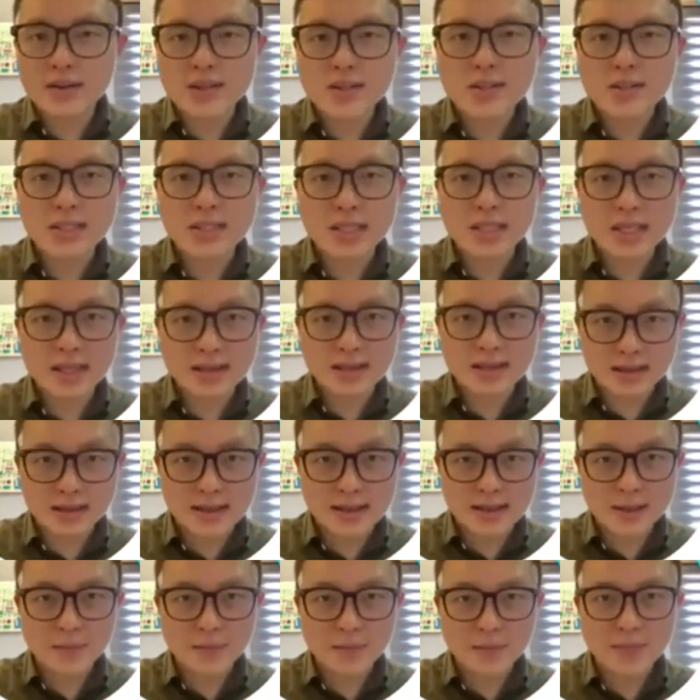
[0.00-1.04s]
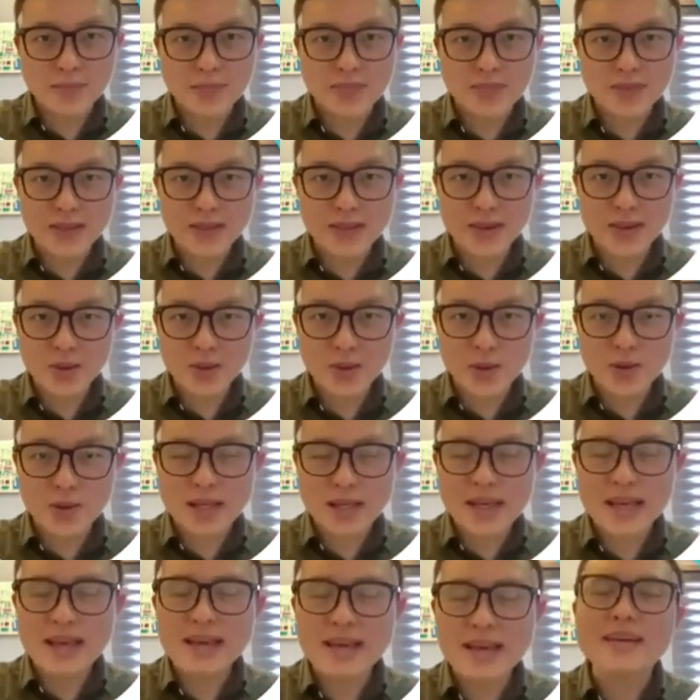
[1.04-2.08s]
ed è per questo che
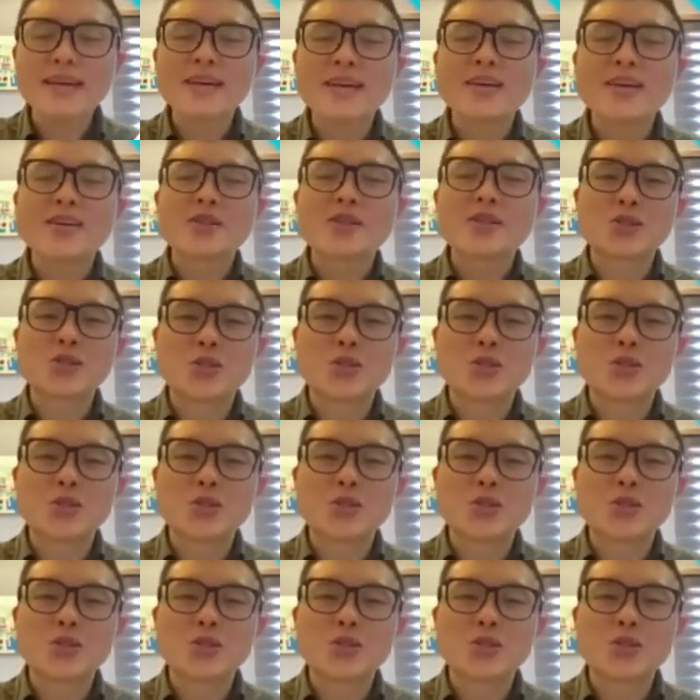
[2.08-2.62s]
bisogna dare al